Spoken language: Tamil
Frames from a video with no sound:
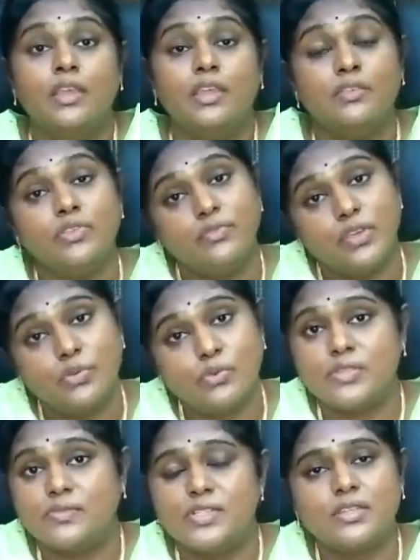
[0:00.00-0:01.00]
இது வந்து
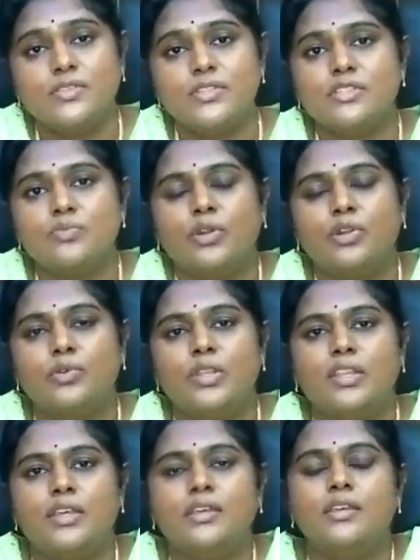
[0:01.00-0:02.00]
வெறும் சிவில் சர்வீசஸ் மட்டும்
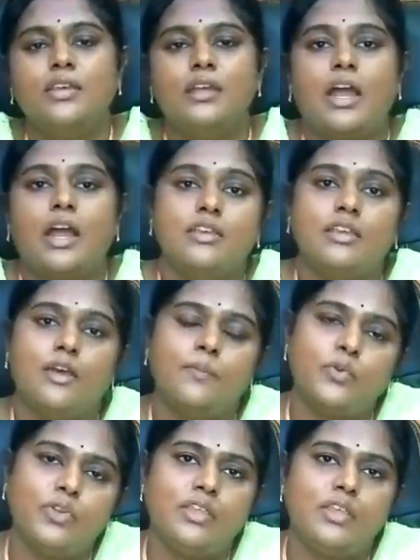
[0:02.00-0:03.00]
இல்லை
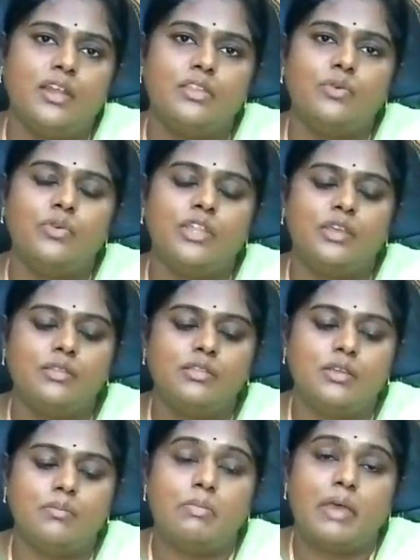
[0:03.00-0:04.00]
அதுக்கப்புறம் நீங்கள் எழுதக்கூடிய
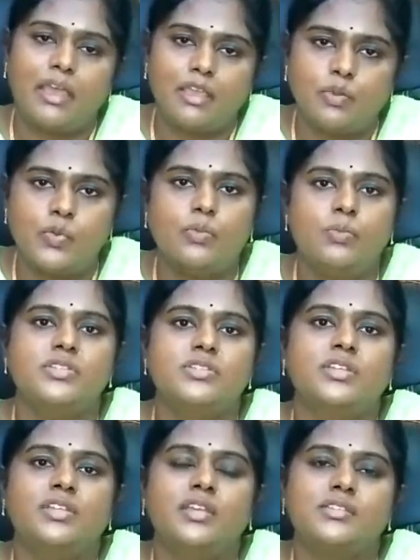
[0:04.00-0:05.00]
அந்த பேங்க்
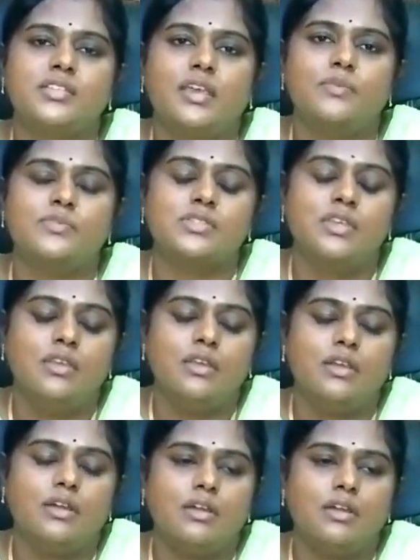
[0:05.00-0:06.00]
ப்ரொபேஷனரி எக்ஸாம்ஸ்
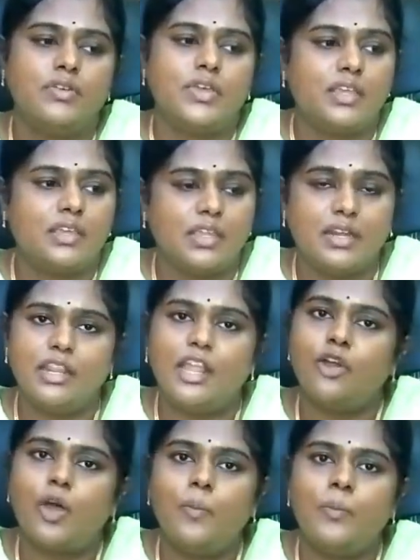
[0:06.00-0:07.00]
வேறு
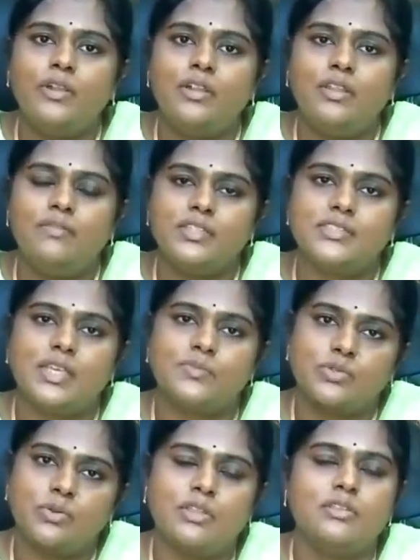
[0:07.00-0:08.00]
எல்லா காம்படிட்டிவ்
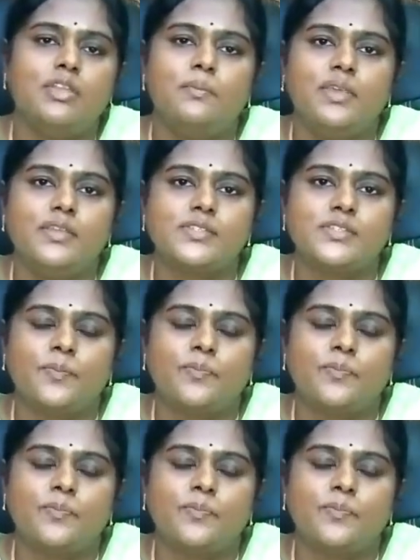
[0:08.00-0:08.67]
எக்ஸாம்ஸ்க்கும் அதுதான் பேஸ்